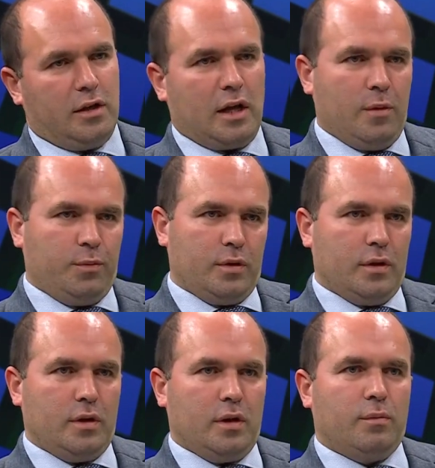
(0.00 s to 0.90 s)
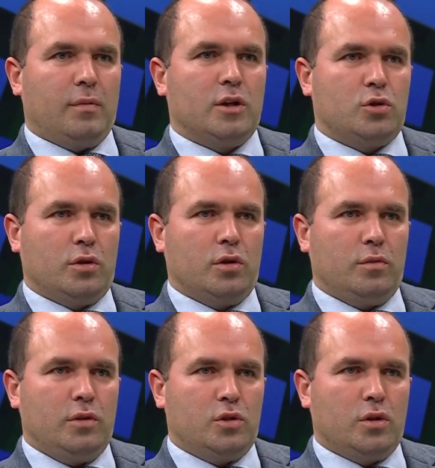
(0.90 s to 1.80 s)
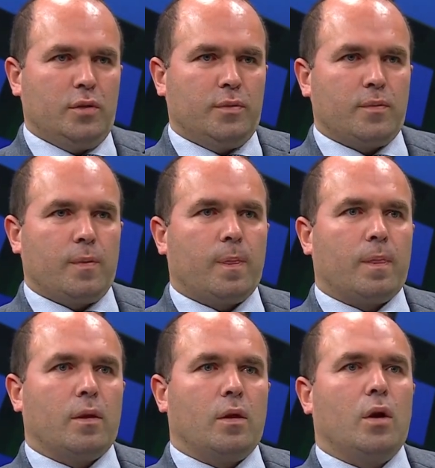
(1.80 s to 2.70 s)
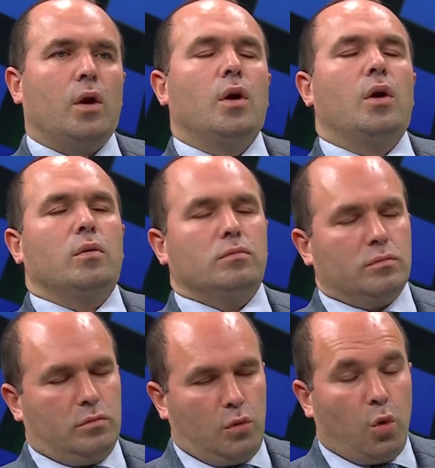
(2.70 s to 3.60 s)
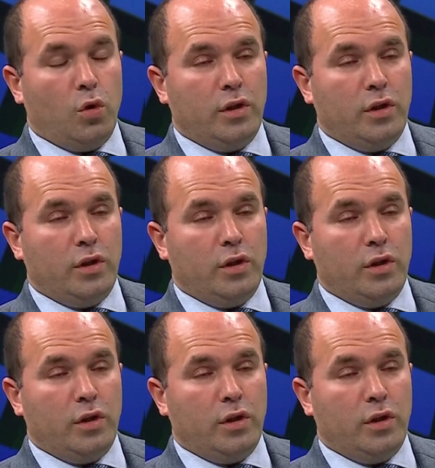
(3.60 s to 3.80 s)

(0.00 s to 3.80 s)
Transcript: Yok kamp, yok şey, şey maç sonu, söyleyen toplantısı falan filan.